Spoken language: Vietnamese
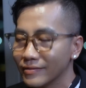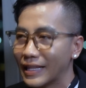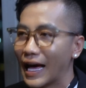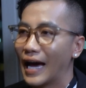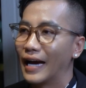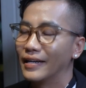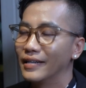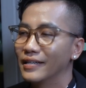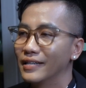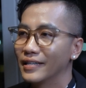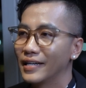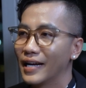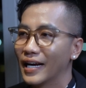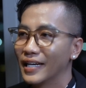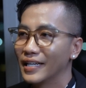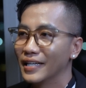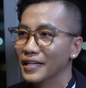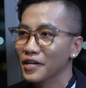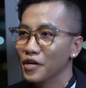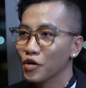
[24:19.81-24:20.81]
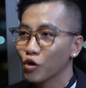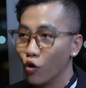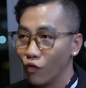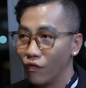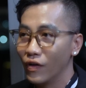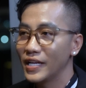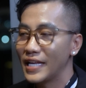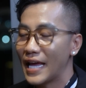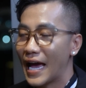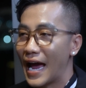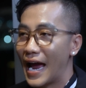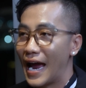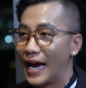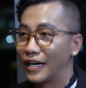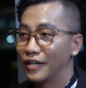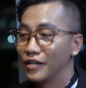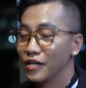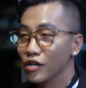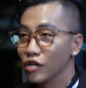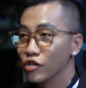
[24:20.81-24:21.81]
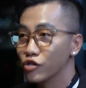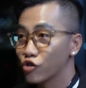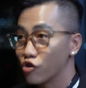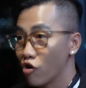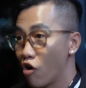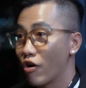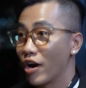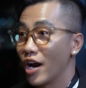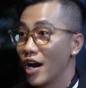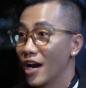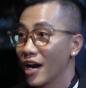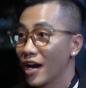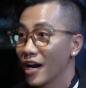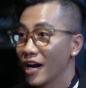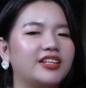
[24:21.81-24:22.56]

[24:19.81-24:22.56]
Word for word: tại nơi đây cùng với nhà hàng Sore.